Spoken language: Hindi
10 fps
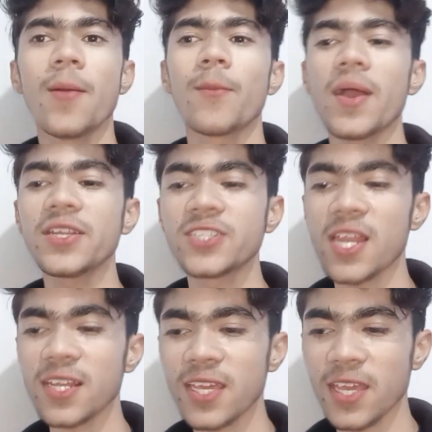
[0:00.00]
बाहर
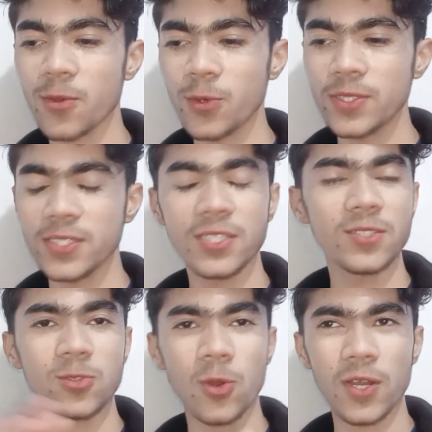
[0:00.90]
चल के
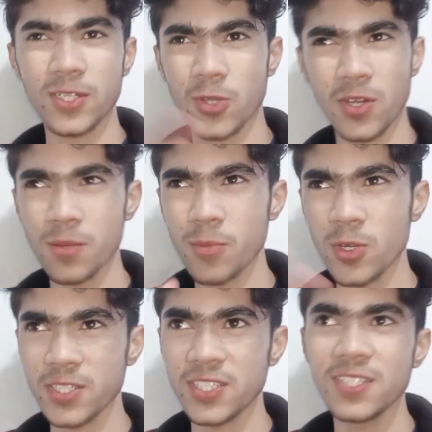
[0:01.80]
कोई थोड़ा छोटी
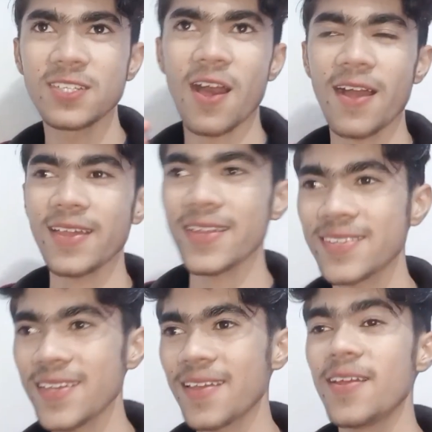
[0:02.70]
मोटी चीज़ खा के
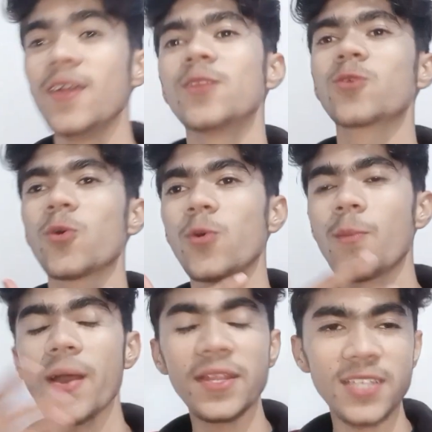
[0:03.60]
आते हैं तो
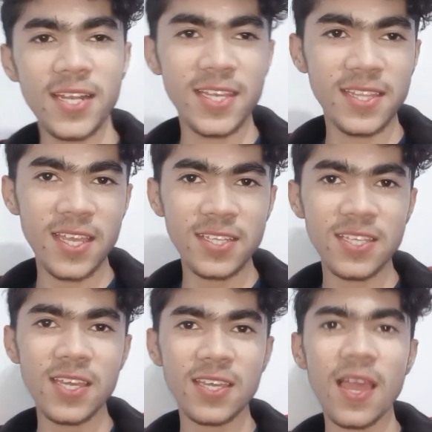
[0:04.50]
बाहर चल के
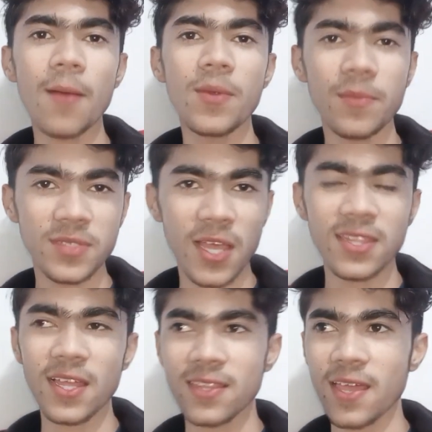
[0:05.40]
देखते हैं क्या हमें
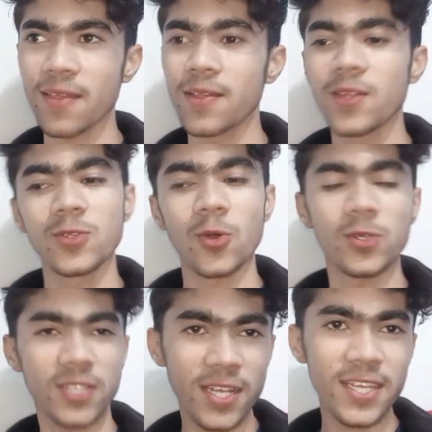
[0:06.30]
पसंद आता है तो
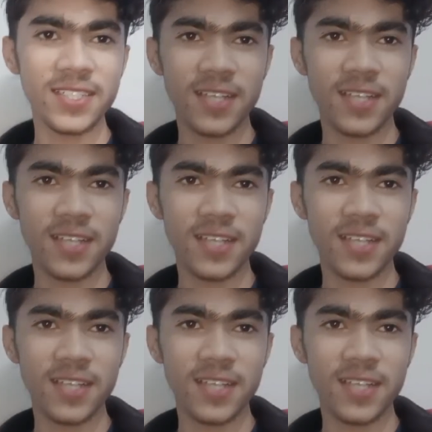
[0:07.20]
चलिए